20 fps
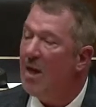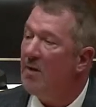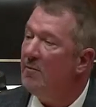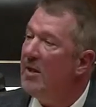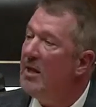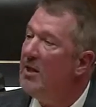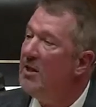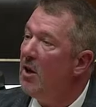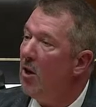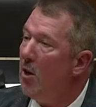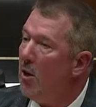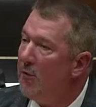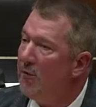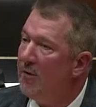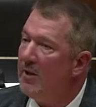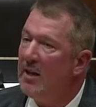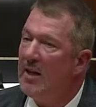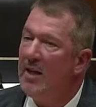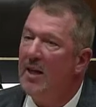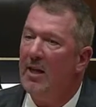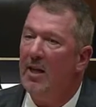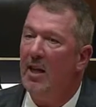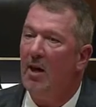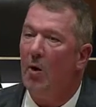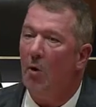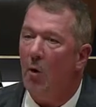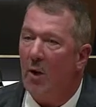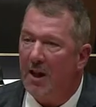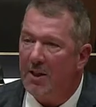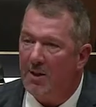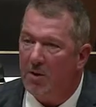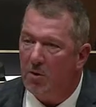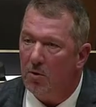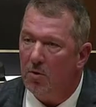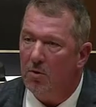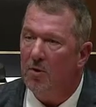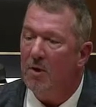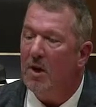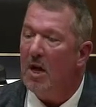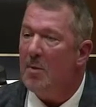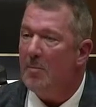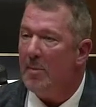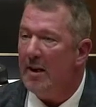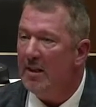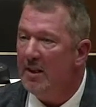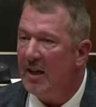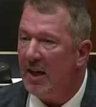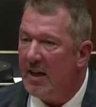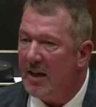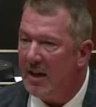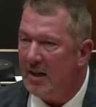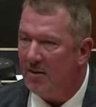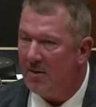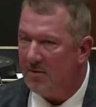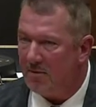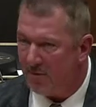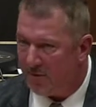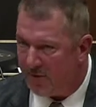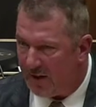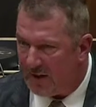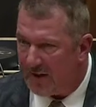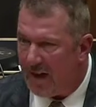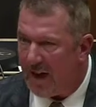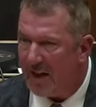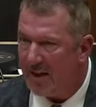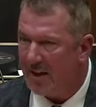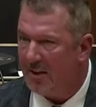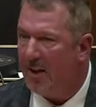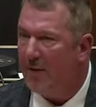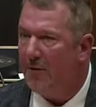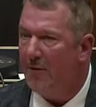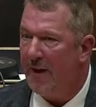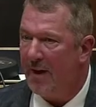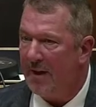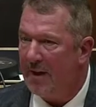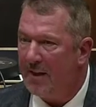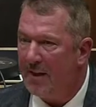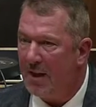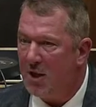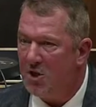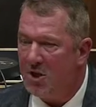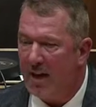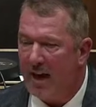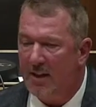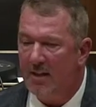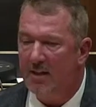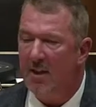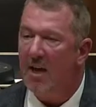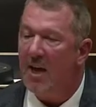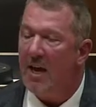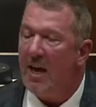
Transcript: wenn die öffentliche Ordnung bei dringendem Verdacht gefährdet erscheint,